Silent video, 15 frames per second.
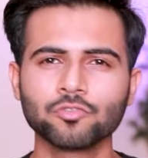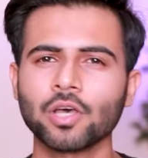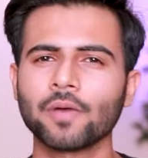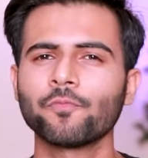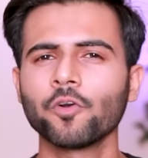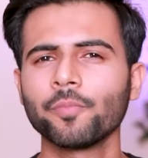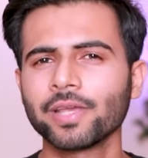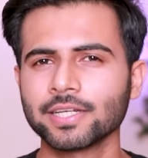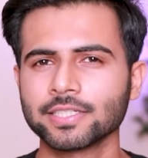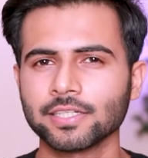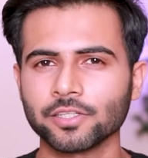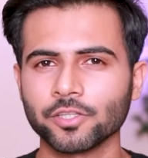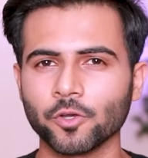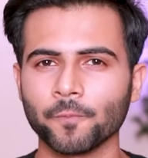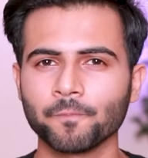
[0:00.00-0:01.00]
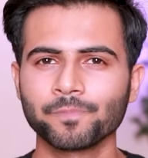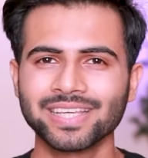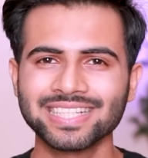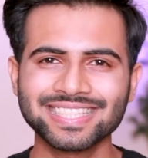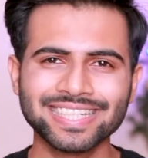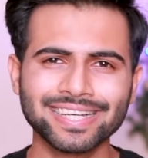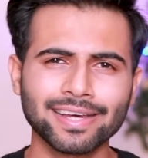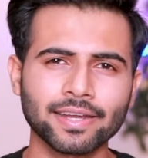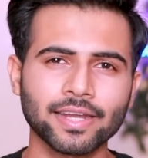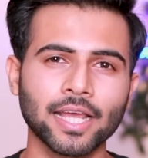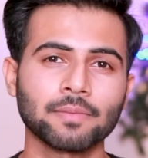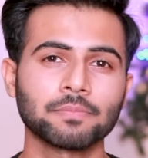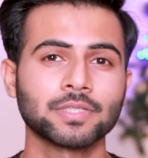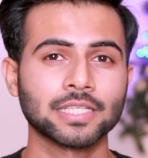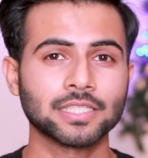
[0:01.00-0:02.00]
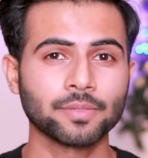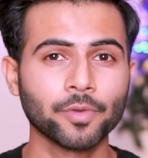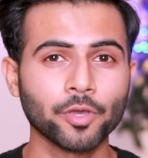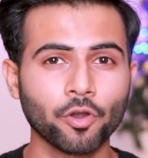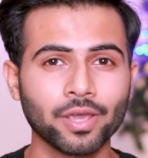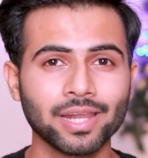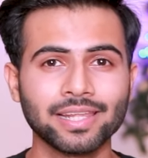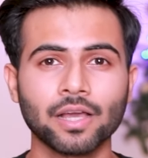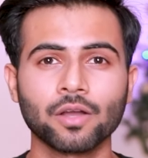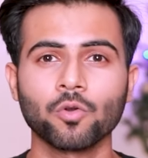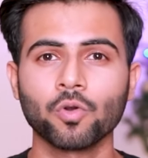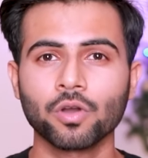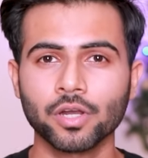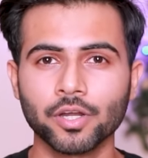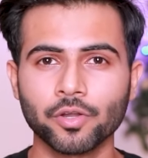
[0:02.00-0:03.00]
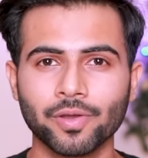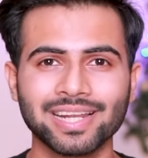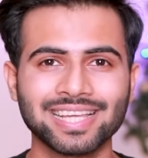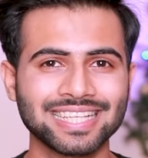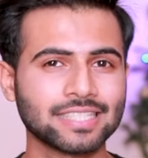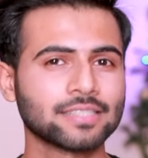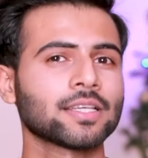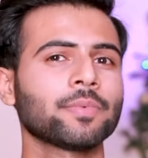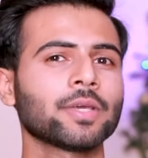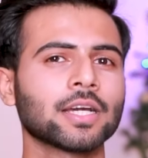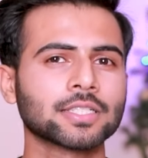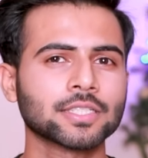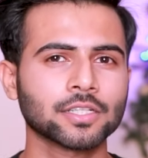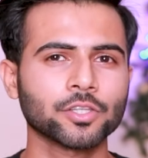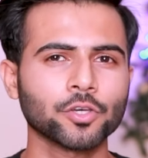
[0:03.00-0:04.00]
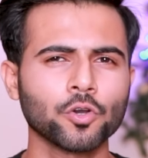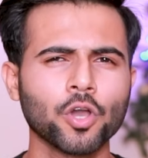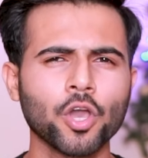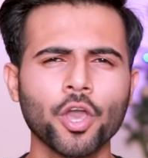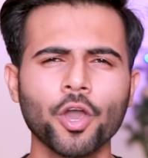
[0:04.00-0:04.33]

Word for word: So आप वो भी कर सकते हो किससे करना है आप सेसमे ऑयल या कोकोनट ऑयल किसी से भी कर सकते हो